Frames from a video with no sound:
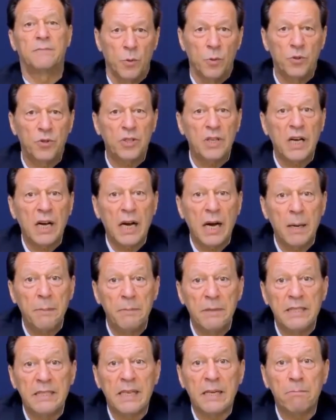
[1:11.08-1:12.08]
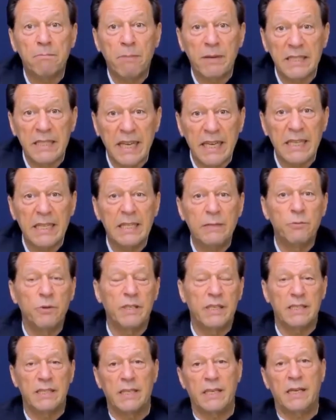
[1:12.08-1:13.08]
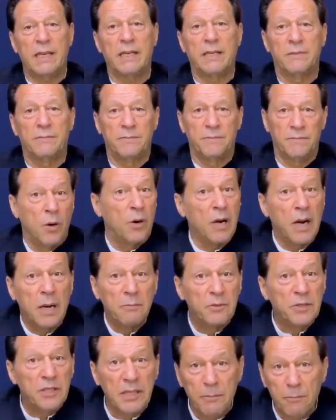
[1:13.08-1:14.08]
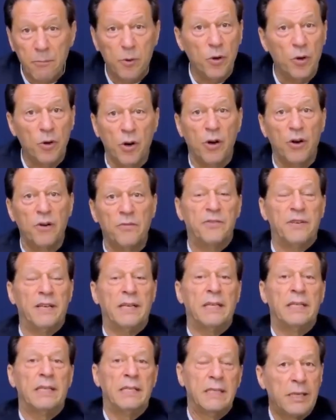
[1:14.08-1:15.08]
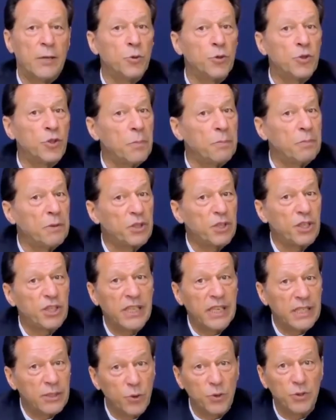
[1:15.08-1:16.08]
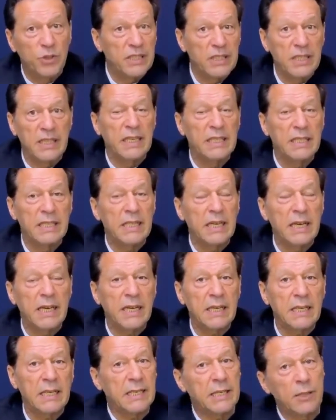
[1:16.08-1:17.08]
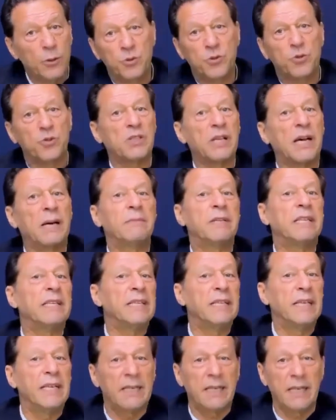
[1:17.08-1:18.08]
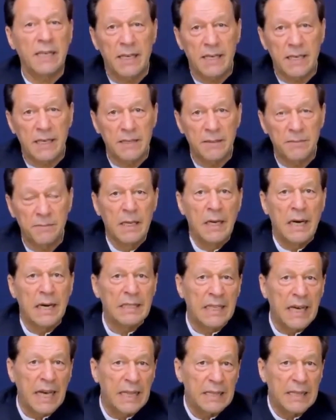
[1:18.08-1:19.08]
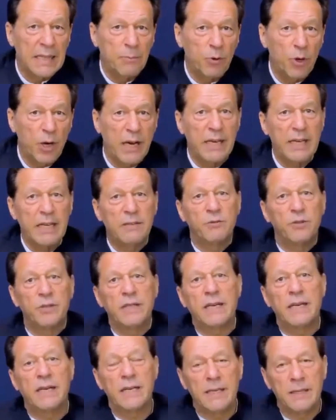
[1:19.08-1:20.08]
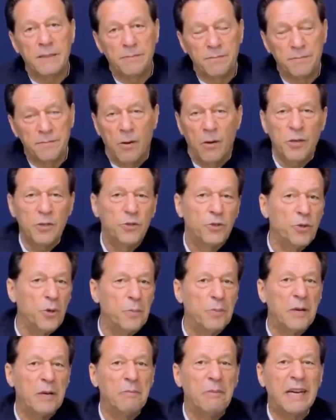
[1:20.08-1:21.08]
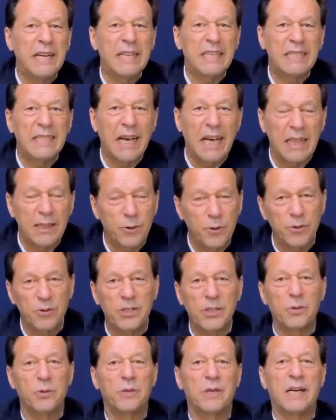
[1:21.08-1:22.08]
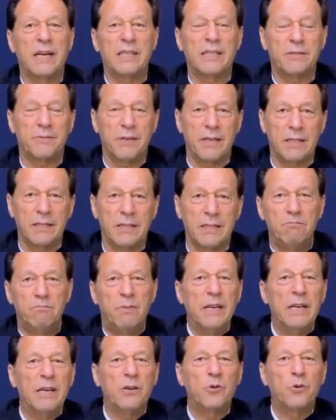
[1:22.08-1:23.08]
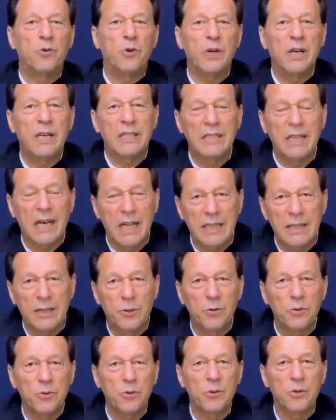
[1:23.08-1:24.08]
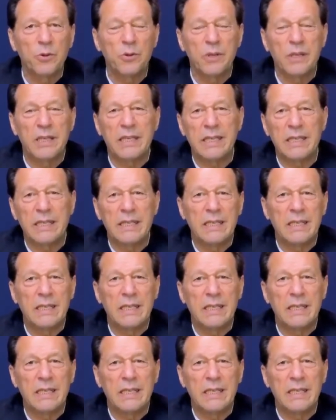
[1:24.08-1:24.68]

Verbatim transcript: उसका अभी तक पता ही नहीं वो किधर है और हम सबको खौफ है कि उसके ऊपर तशद इतना किया है कि ये उसको सामने नहीं लेके आ रहे अदालतें बुला रही हैं वो नहीं आ रहा और जो फिर हमारी अदालतों से हो रहा है इस वक्त बिल्कुल अदालतों को इन्होंने